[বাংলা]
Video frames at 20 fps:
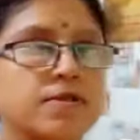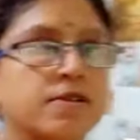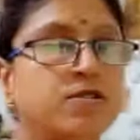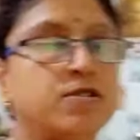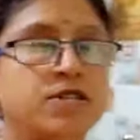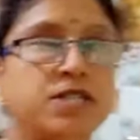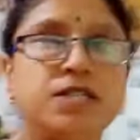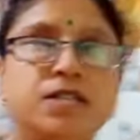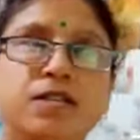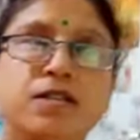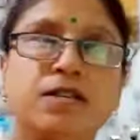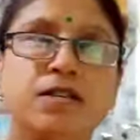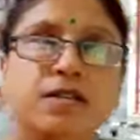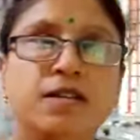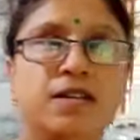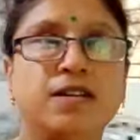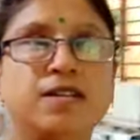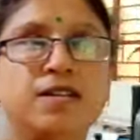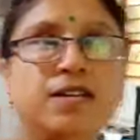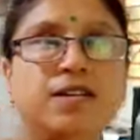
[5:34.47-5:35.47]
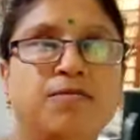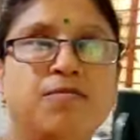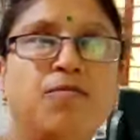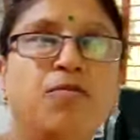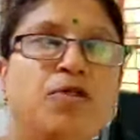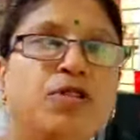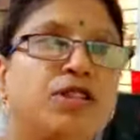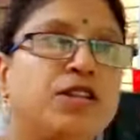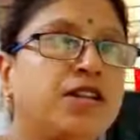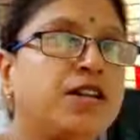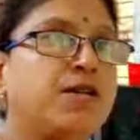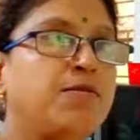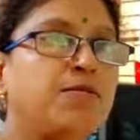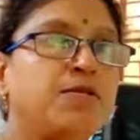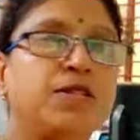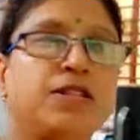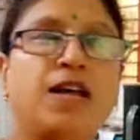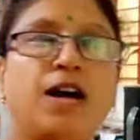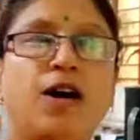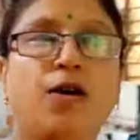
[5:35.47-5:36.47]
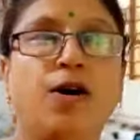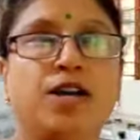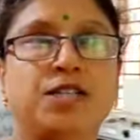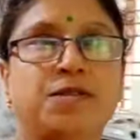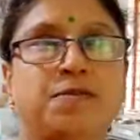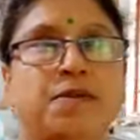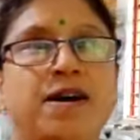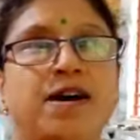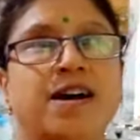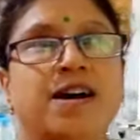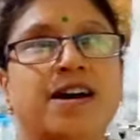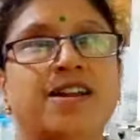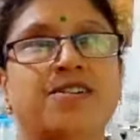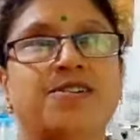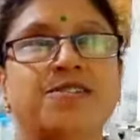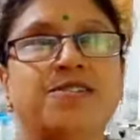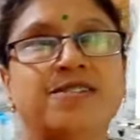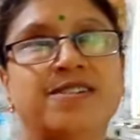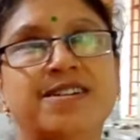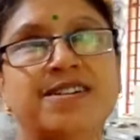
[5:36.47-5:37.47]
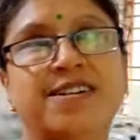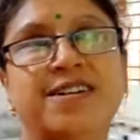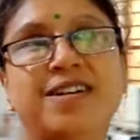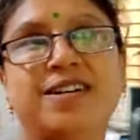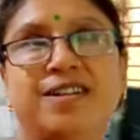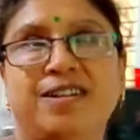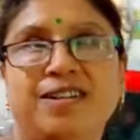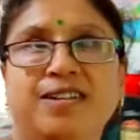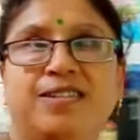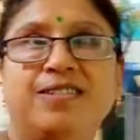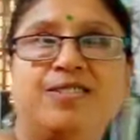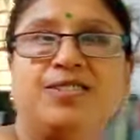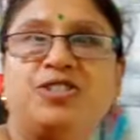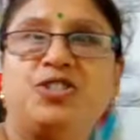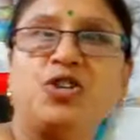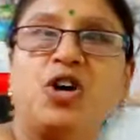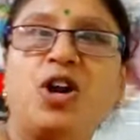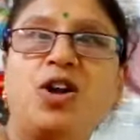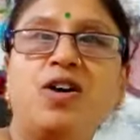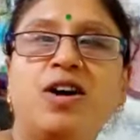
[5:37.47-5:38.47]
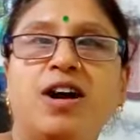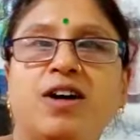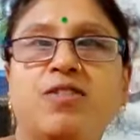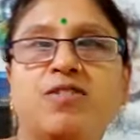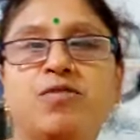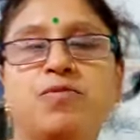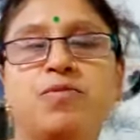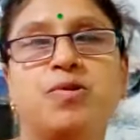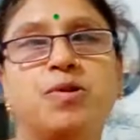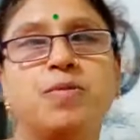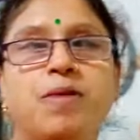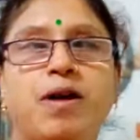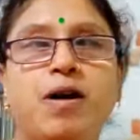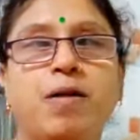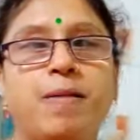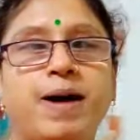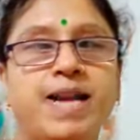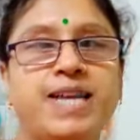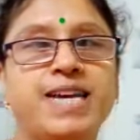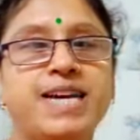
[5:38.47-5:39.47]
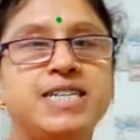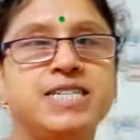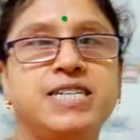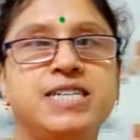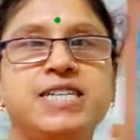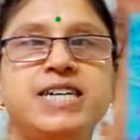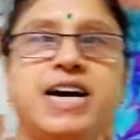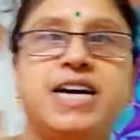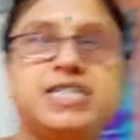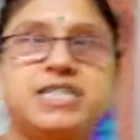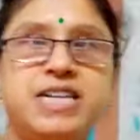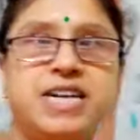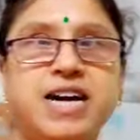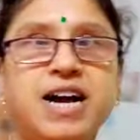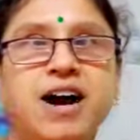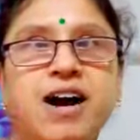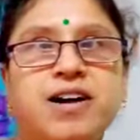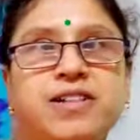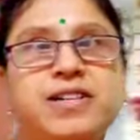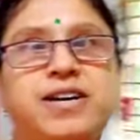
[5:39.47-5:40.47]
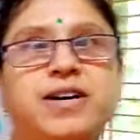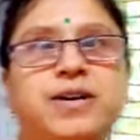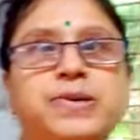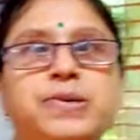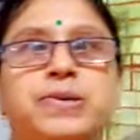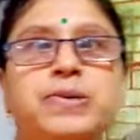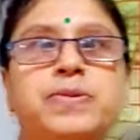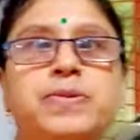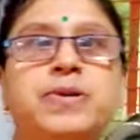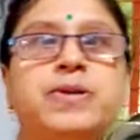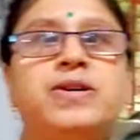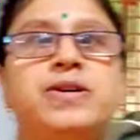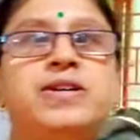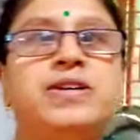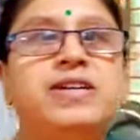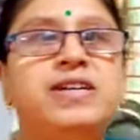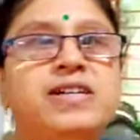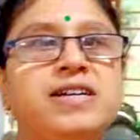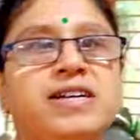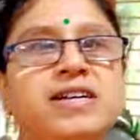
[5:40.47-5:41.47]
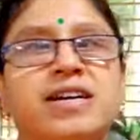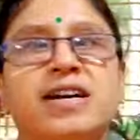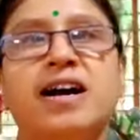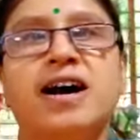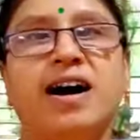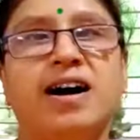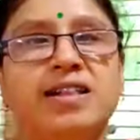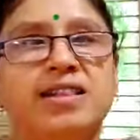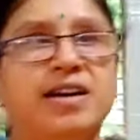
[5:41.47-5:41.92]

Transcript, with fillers: ওই যে বলতে না বলতে আওয়াজ পাওয়া গেল চলো এখনও ভোর বাবা বাড়ি আসেনি আসলে খাওয়া দাওয়া করব খাওয়া